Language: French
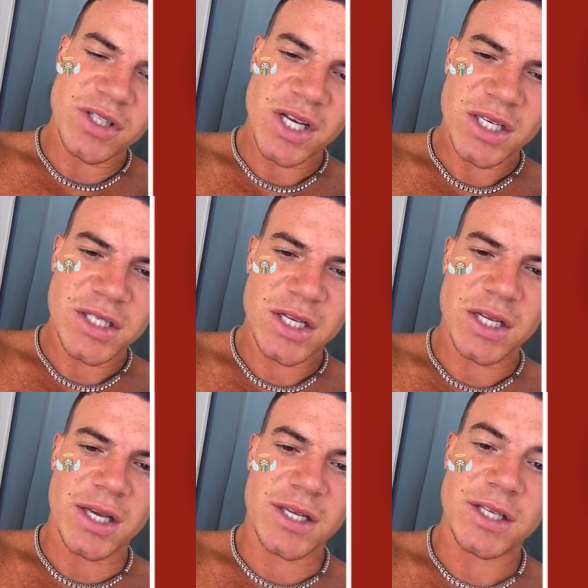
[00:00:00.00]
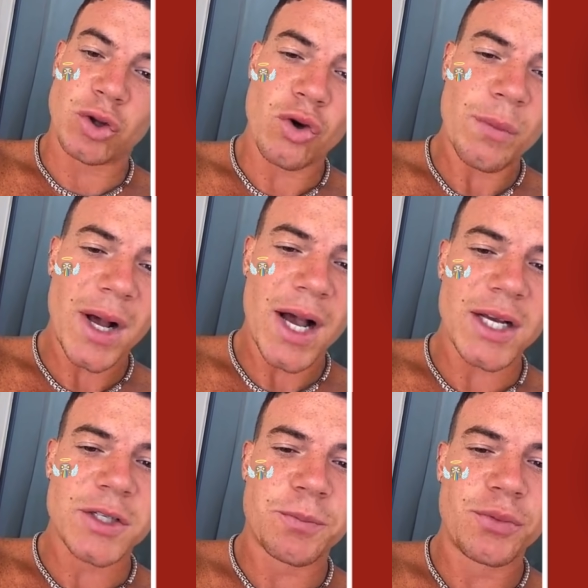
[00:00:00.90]
de dire qui c'est, les gars. C'est
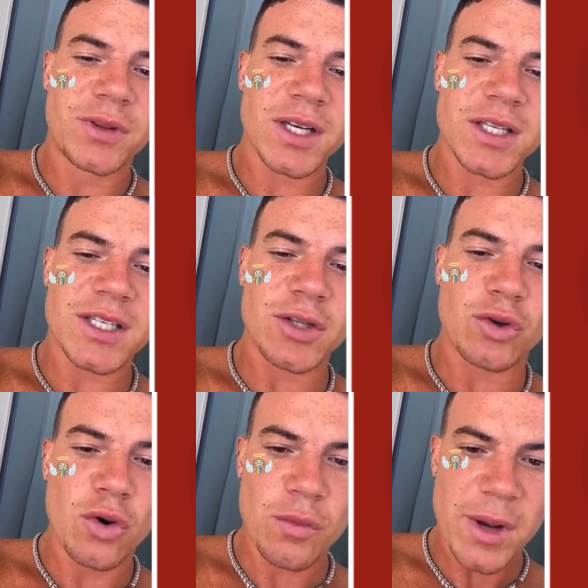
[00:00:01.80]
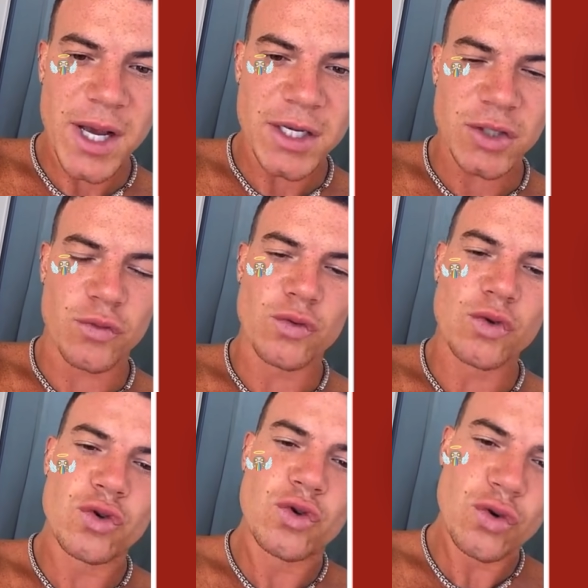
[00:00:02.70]
dommage, putain, c'est dommage, je vous
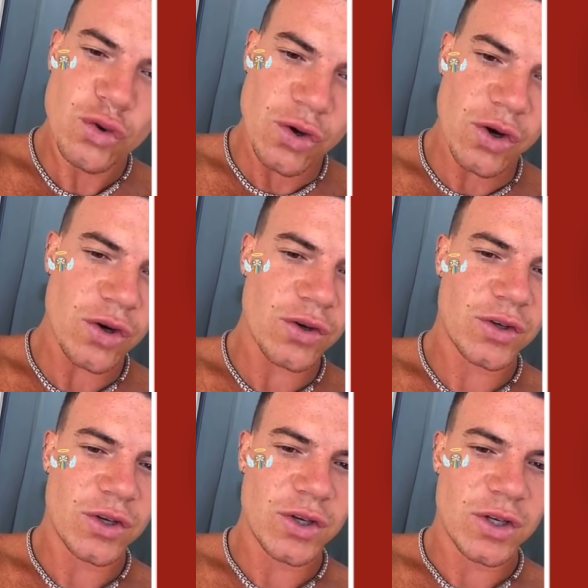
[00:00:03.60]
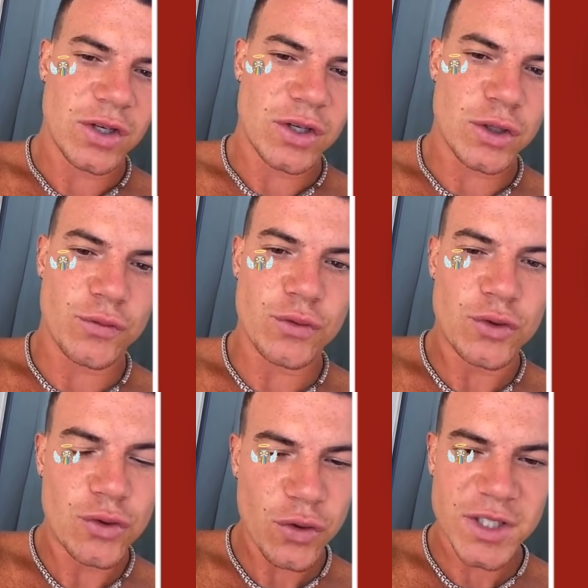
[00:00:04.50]
jure. Je vous
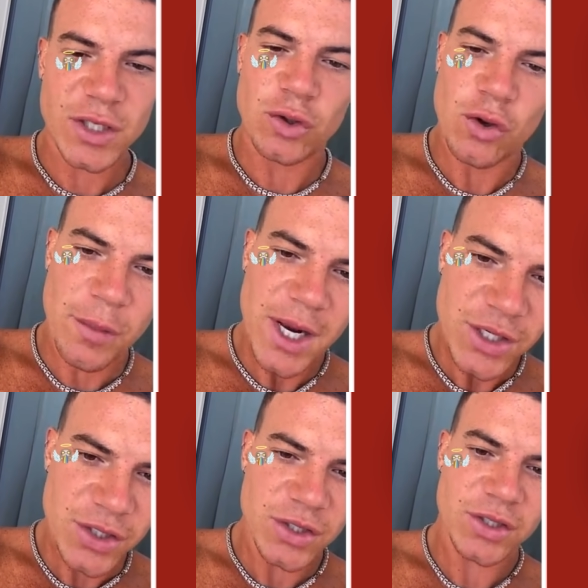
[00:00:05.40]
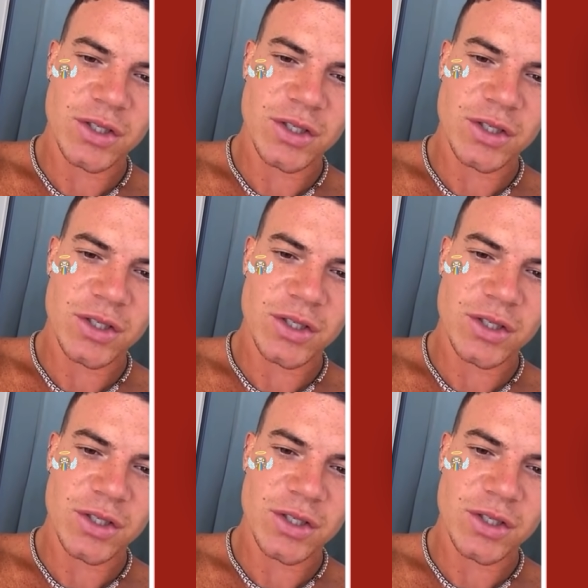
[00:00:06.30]
jure, c'est dommage.